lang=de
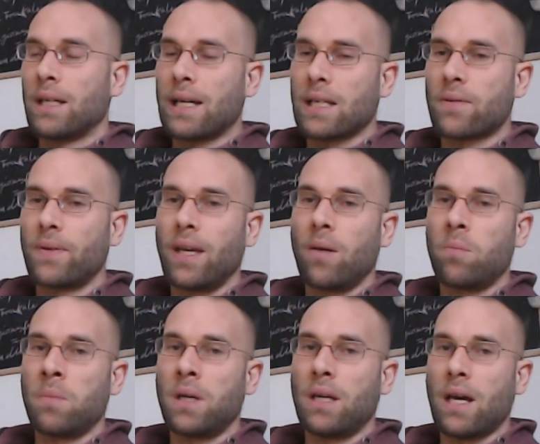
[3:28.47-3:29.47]
dass wir
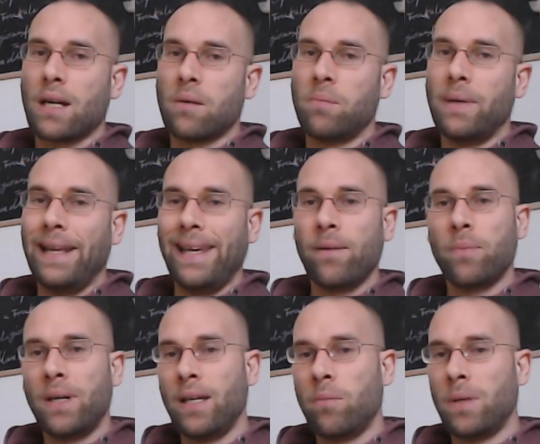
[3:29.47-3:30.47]
eben in einem Leben
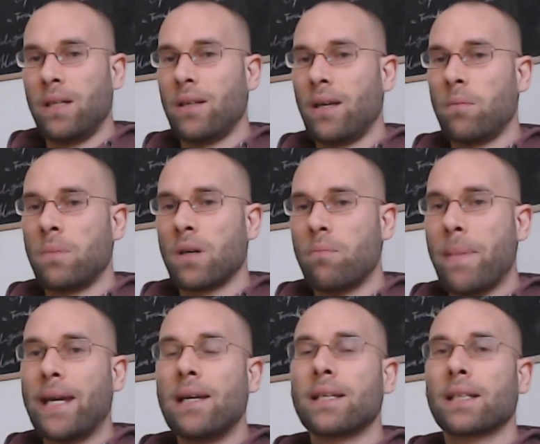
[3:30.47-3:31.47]
leben, in dem
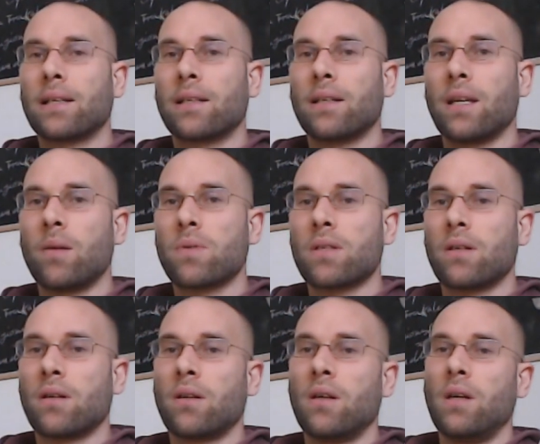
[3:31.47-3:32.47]
Männlichkeit in dem
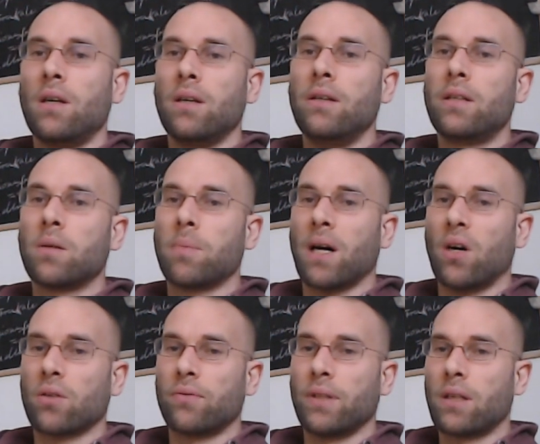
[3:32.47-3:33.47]
Sinne nicht
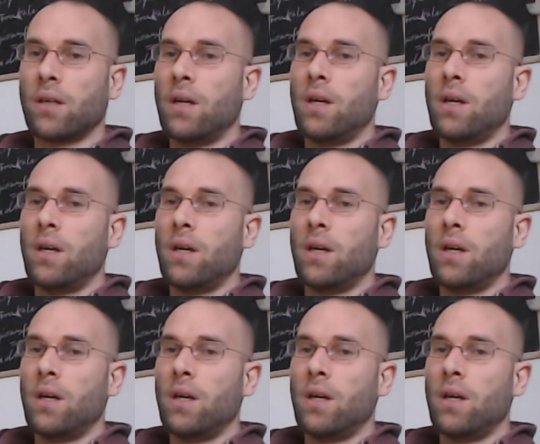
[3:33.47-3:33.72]
gebraucht wird.